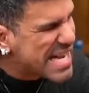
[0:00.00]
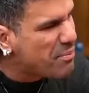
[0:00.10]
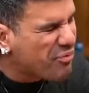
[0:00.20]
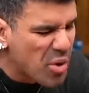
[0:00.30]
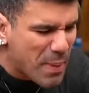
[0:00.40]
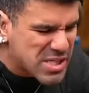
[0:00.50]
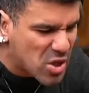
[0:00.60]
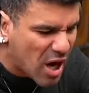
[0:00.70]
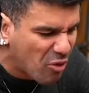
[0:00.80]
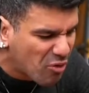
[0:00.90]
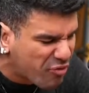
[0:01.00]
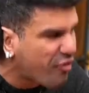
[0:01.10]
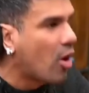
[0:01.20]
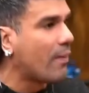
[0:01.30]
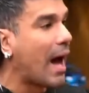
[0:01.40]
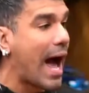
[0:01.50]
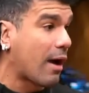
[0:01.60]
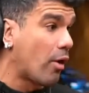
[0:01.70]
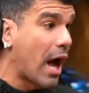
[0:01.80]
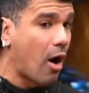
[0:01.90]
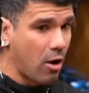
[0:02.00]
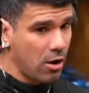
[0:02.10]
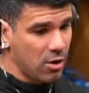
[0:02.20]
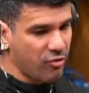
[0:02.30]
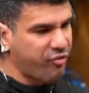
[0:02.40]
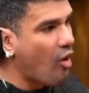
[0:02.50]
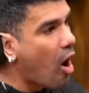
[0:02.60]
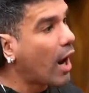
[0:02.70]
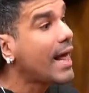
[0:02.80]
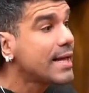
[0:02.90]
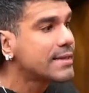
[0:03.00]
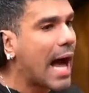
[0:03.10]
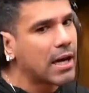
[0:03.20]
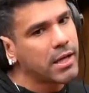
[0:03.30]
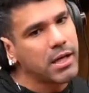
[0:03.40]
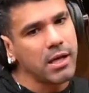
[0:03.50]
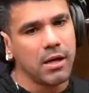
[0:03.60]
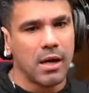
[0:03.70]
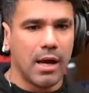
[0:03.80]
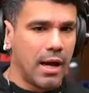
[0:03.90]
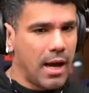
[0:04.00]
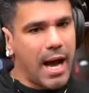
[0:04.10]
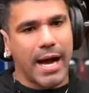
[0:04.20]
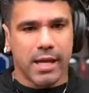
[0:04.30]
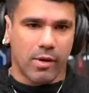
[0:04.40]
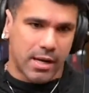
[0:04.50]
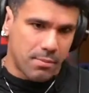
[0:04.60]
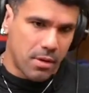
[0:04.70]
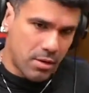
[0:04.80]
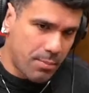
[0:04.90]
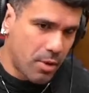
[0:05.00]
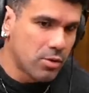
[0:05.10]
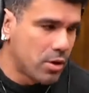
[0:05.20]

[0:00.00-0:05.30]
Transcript: Eu sempre fui um personal foda. Agora, fora dali, Aí eu era, eu era